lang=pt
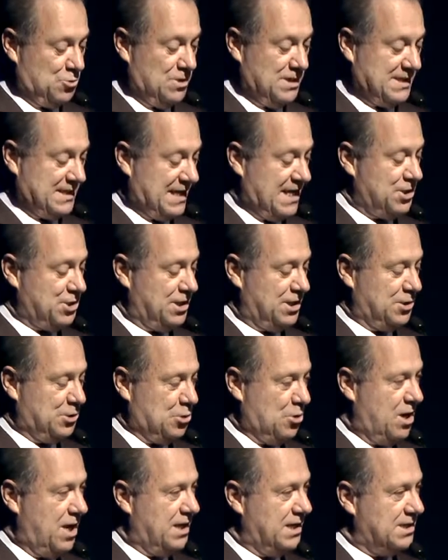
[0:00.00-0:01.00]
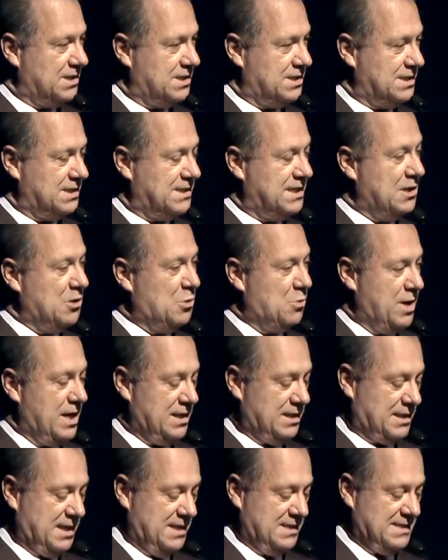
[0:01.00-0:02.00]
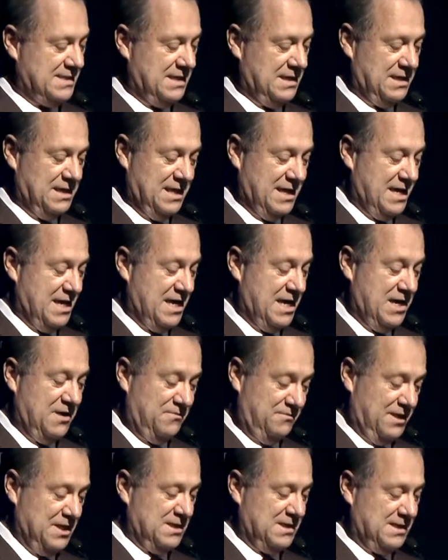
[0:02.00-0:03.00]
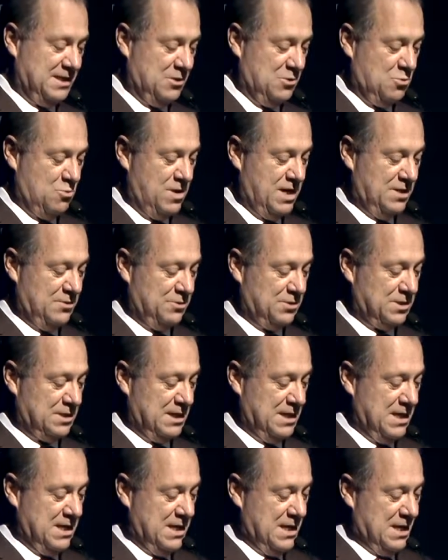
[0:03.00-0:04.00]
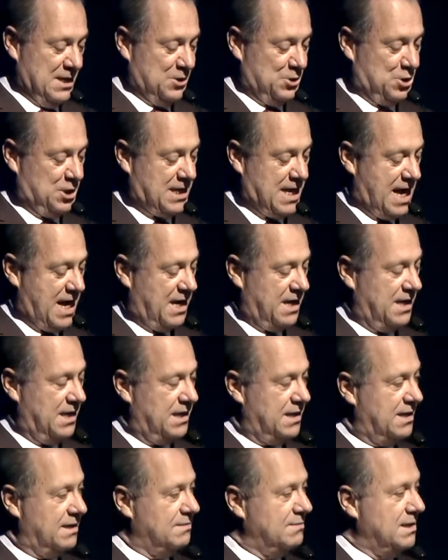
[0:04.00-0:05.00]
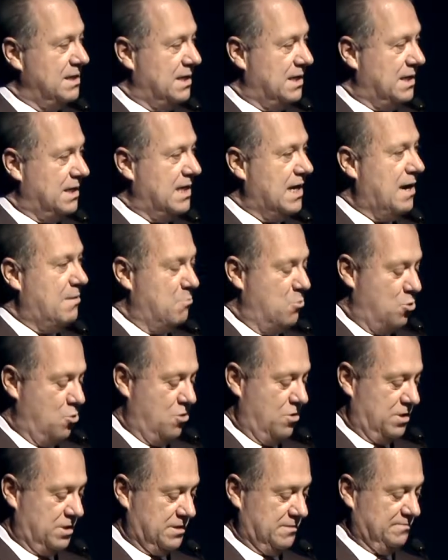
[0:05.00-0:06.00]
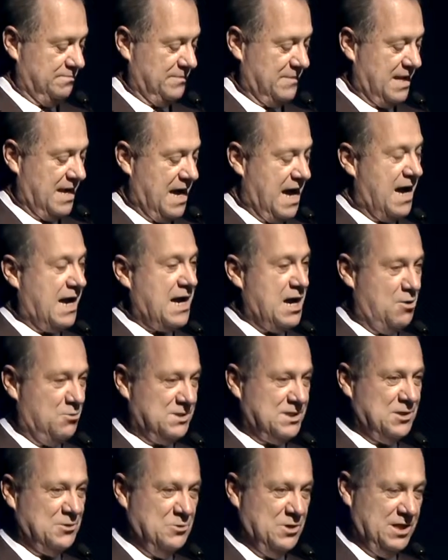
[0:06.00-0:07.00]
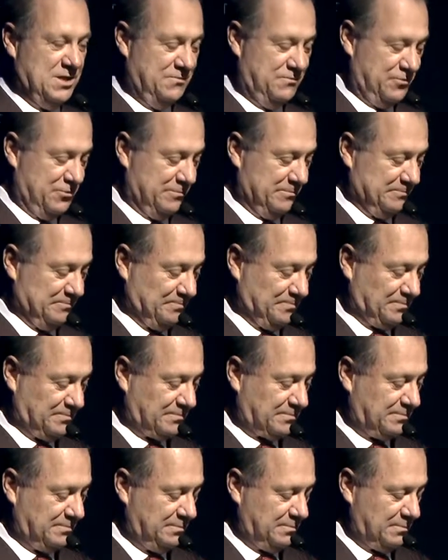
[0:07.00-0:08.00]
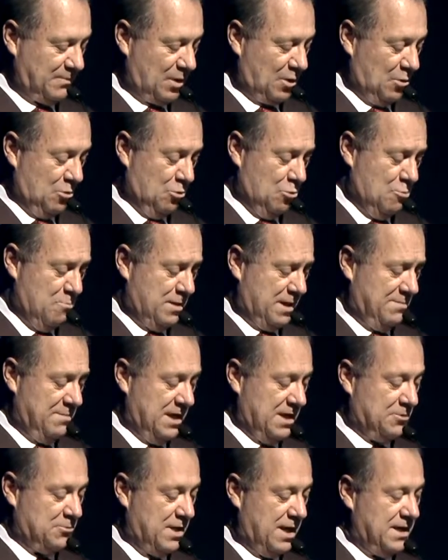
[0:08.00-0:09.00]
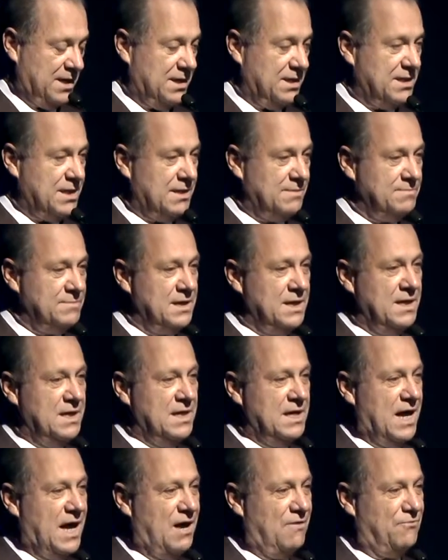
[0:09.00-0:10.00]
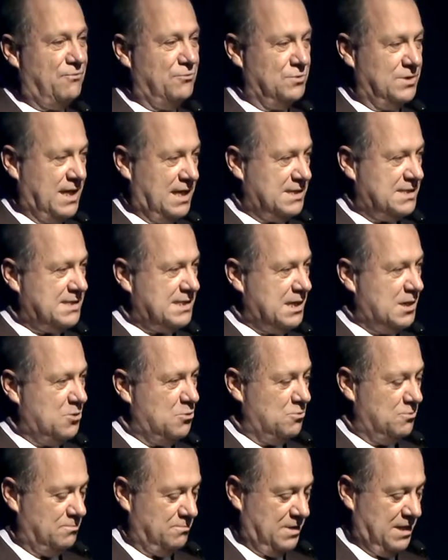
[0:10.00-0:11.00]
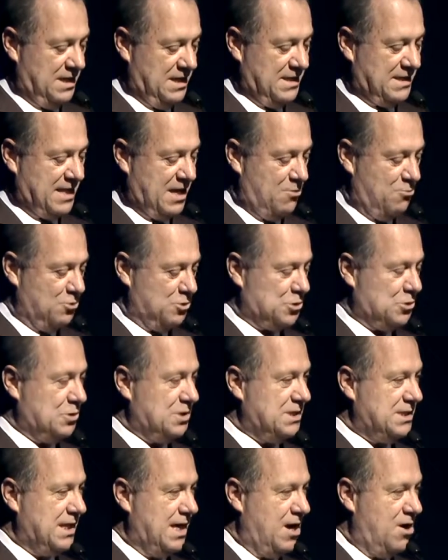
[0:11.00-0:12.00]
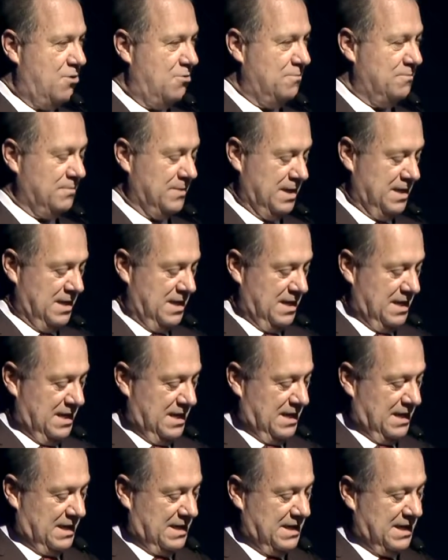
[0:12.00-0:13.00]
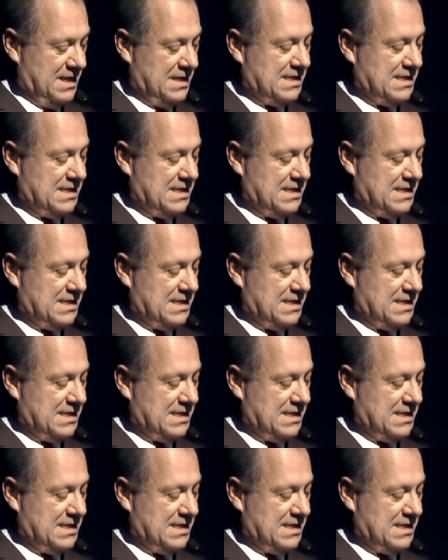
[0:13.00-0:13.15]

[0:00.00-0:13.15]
suas trajetórias de 50 e, eh, e 25 anos de carreira e amor à causa do livro. Cumprimento ainda a Fundação Itaú Social, que